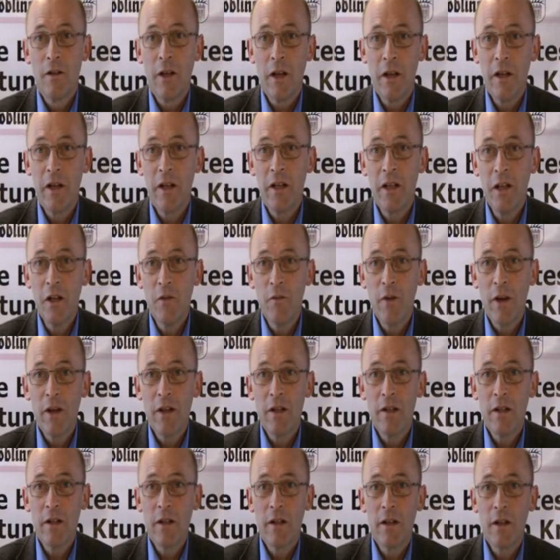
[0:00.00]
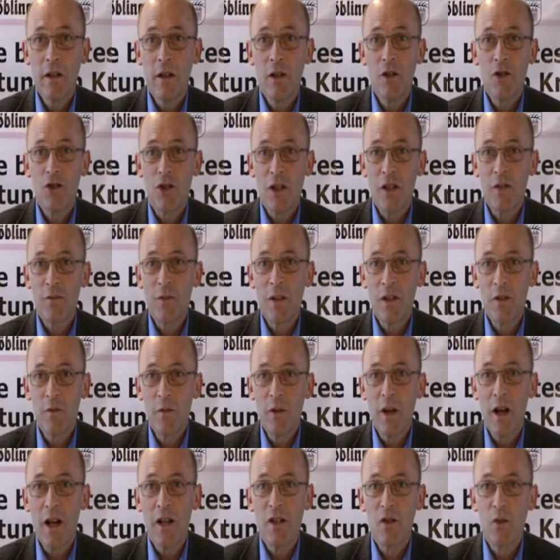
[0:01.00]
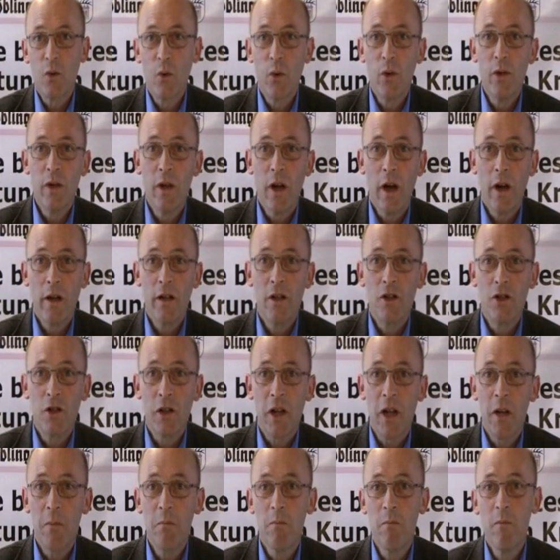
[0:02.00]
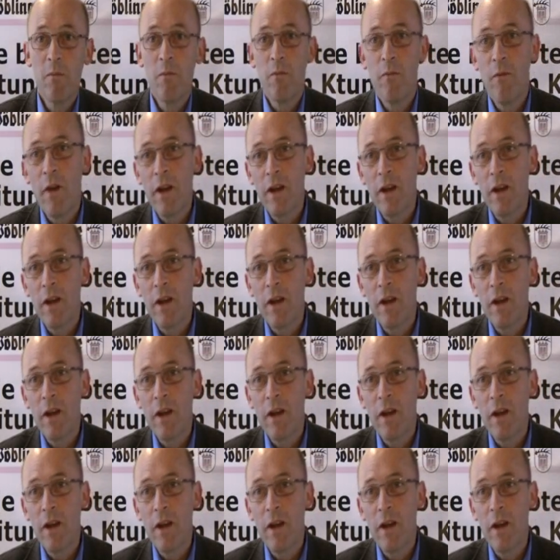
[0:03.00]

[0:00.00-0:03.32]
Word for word: Eine Energiewende ist das, was wir als Grüne anstreben,